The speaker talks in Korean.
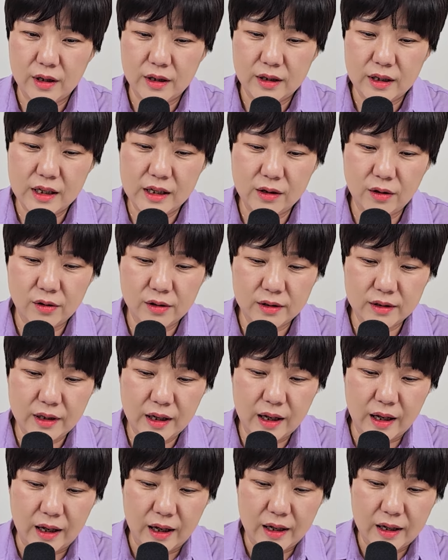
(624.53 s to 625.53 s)
이럴
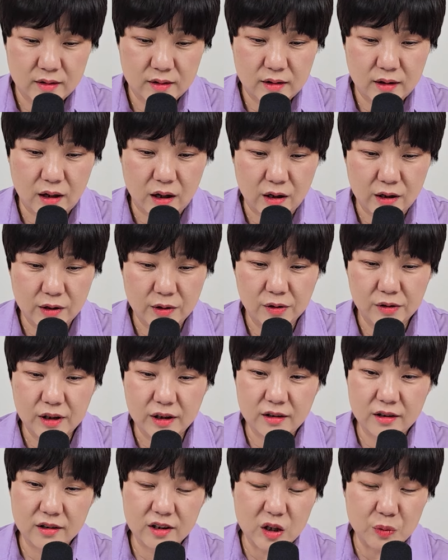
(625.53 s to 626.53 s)
때 아, 이럴 때
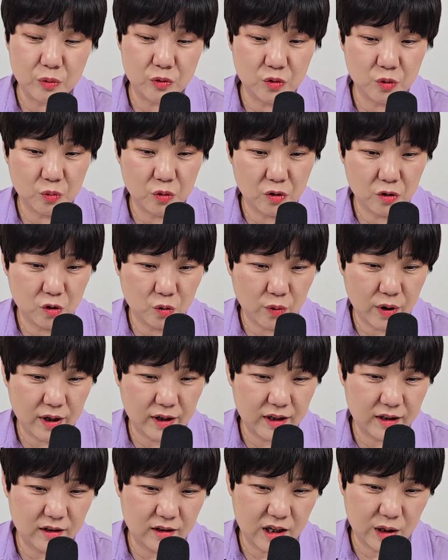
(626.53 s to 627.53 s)
등기부등본을 좀
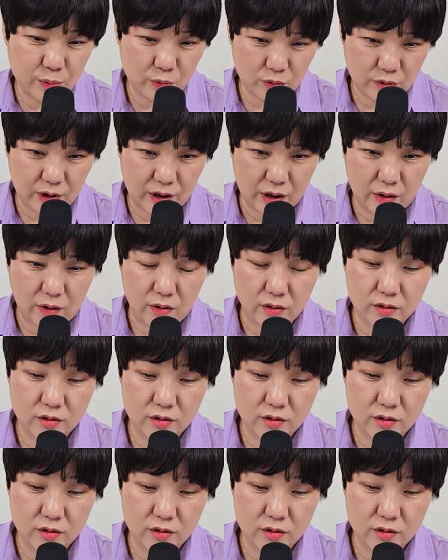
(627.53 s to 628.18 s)
확인을 해볼게요.